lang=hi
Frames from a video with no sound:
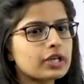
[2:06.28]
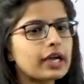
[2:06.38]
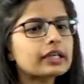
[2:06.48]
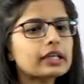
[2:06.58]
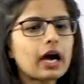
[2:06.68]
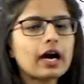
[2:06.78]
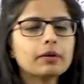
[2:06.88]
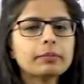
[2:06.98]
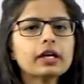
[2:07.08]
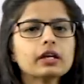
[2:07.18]
जाए कि
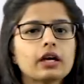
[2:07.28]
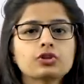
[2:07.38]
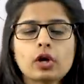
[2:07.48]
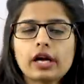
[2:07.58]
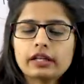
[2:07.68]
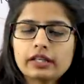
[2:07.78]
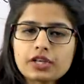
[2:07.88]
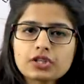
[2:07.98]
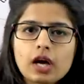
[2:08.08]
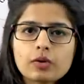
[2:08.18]
आरबीआई जो
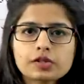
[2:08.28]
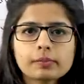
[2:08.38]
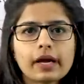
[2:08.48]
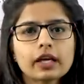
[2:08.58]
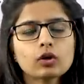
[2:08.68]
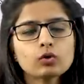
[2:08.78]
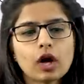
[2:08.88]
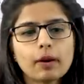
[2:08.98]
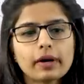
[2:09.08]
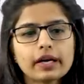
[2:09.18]
नेशनल हाउसिंग बैंक है वो
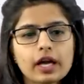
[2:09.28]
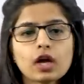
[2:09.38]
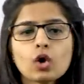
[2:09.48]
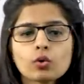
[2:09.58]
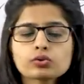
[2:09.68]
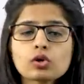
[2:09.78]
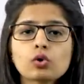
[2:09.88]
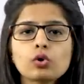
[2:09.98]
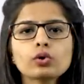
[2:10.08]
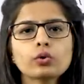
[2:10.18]
नाबार्ड है उसको
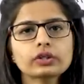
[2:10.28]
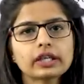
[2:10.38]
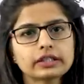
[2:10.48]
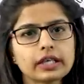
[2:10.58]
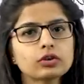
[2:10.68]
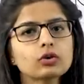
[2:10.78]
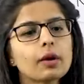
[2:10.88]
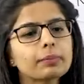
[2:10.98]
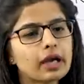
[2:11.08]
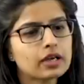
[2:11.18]
कौन ऑन करता है तो
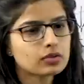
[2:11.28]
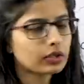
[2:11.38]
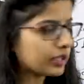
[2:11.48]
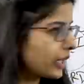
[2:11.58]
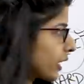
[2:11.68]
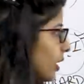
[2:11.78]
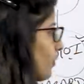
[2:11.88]
आप क्या आंसर करके आएंगे